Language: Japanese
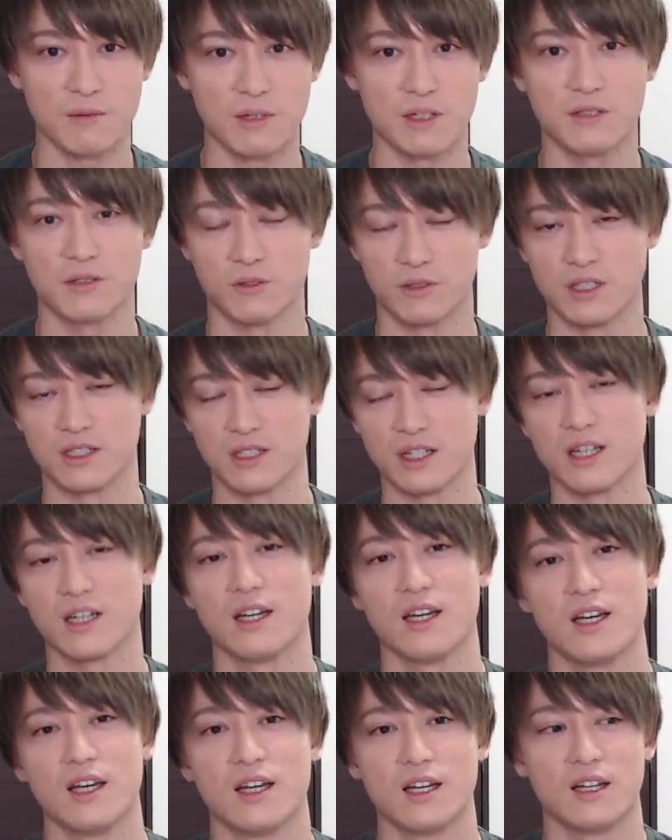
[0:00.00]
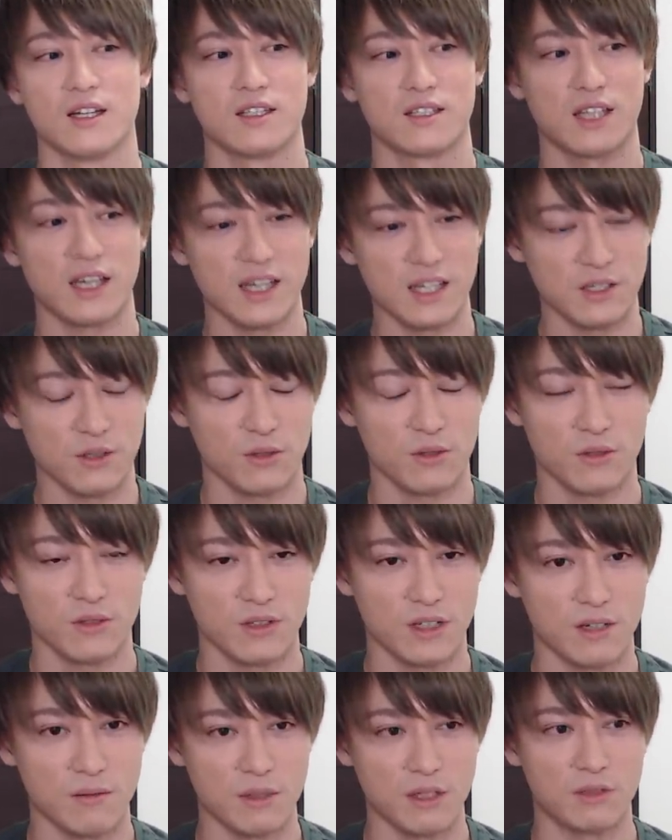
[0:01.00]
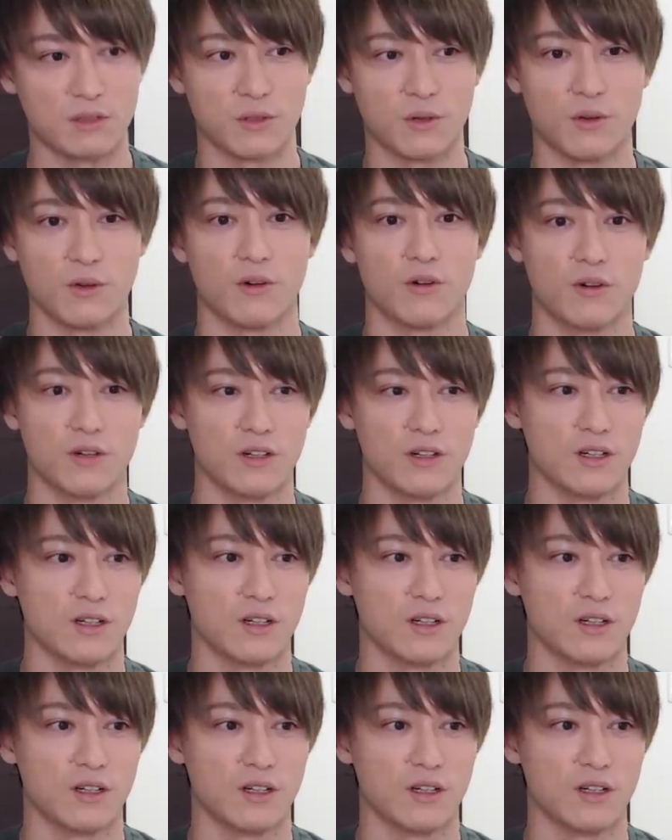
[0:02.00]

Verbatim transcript: べるとですね、最初と比べると、